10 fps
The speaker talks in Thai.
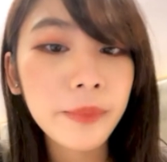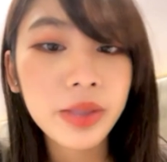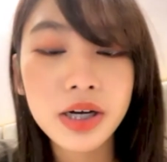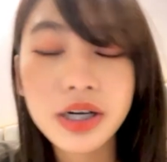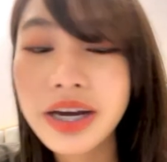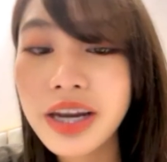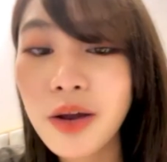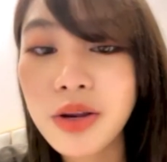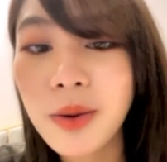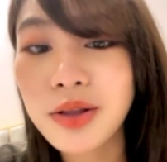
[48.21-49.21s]
เอ้ยเดี๋ยว
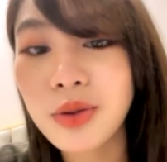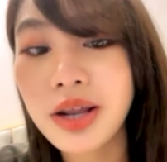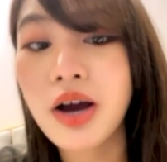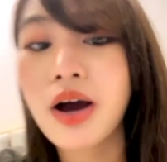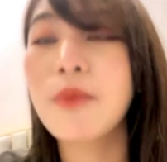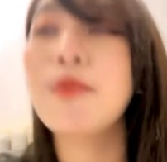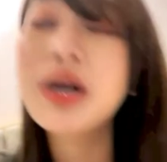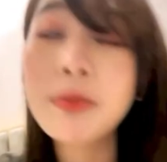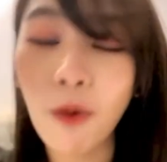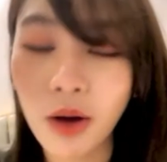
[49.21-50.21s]
นี้หวานตัวเล็กก็คื
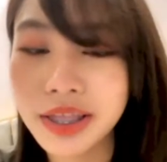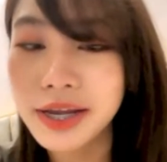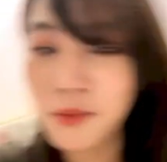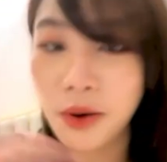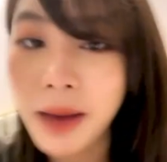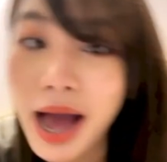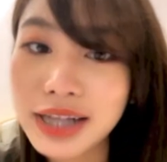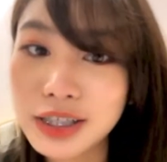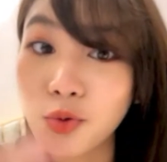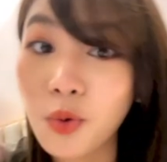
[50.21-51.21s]
อปกติหนูกับอา
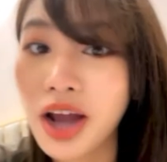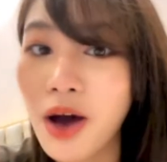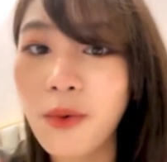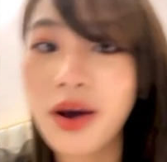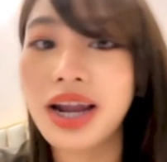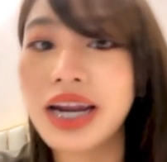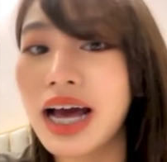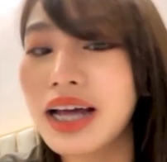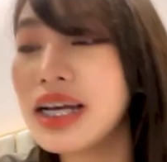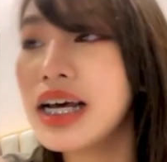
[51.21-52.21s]
จะตัวเท่ากัน
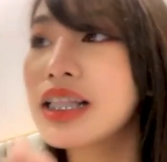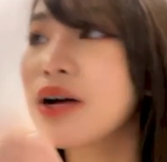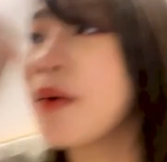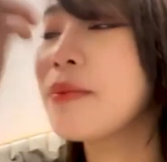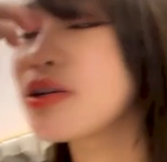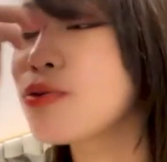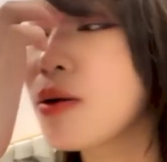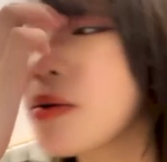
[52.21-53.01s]
ค่ะ แต่ว่าเหมือนหนูก็แบ